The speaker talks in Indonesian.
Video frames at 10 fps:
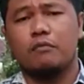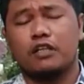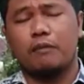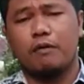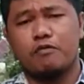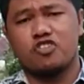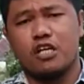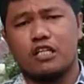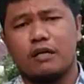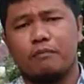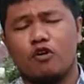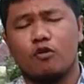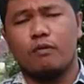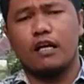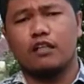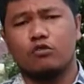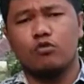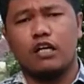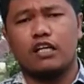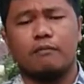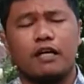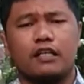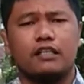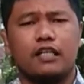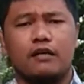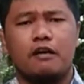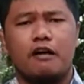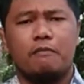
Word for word: betapa besarnya pengorbanan Tuhan kepada kita